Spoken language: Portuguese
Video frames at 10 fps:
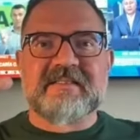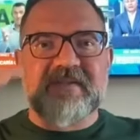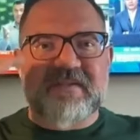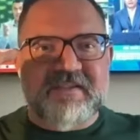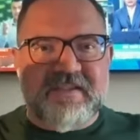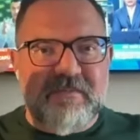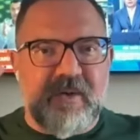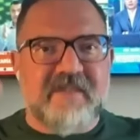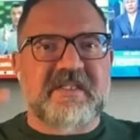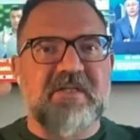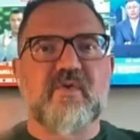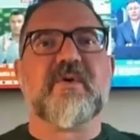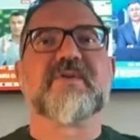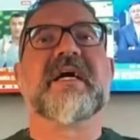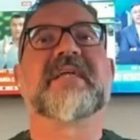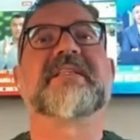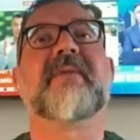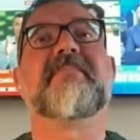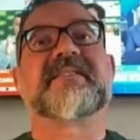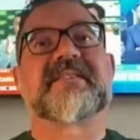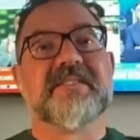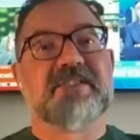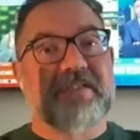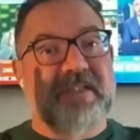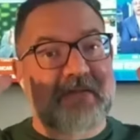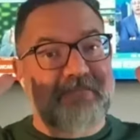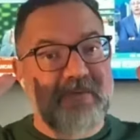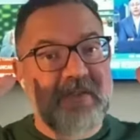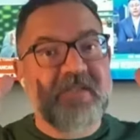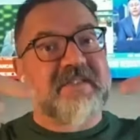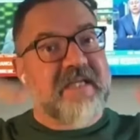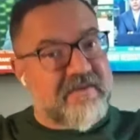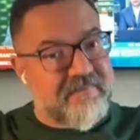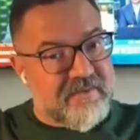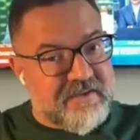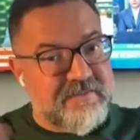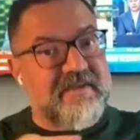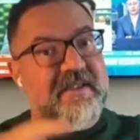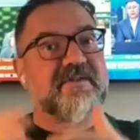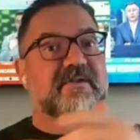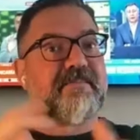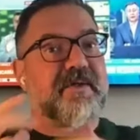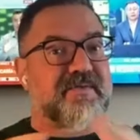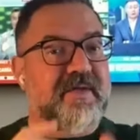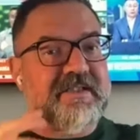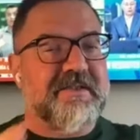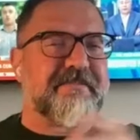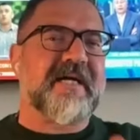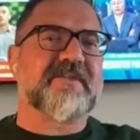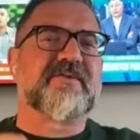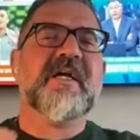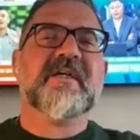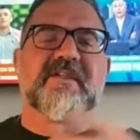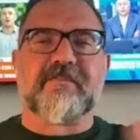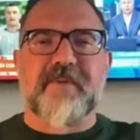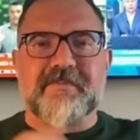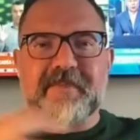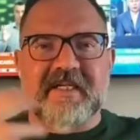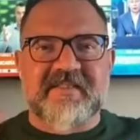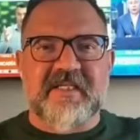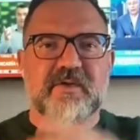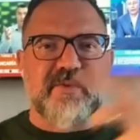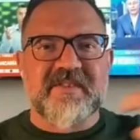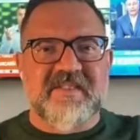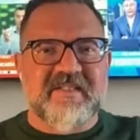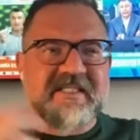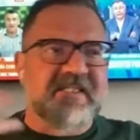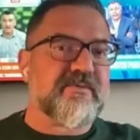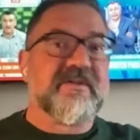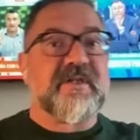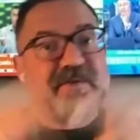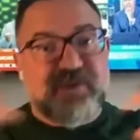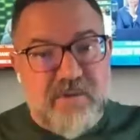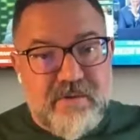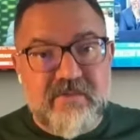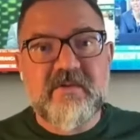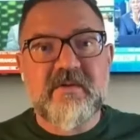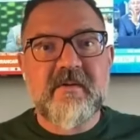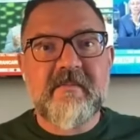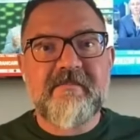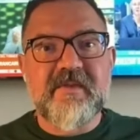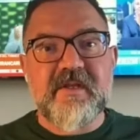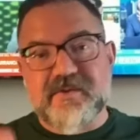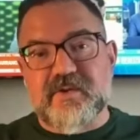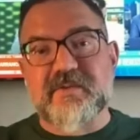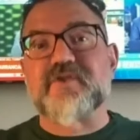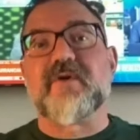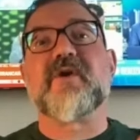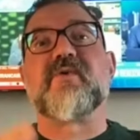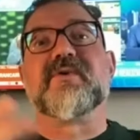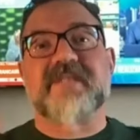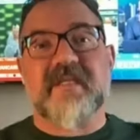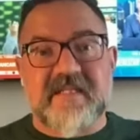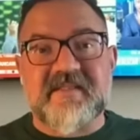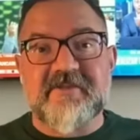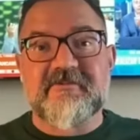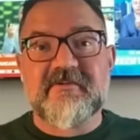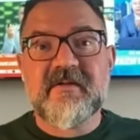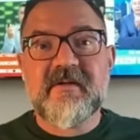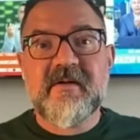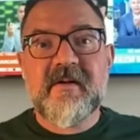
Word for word: se, se mostra incomodada há bastante tempo, se é que você me entende, eu não posso falar de prazo, senão pode parecer que eu estou incitando, e não estou, não estou, é só uma constatação.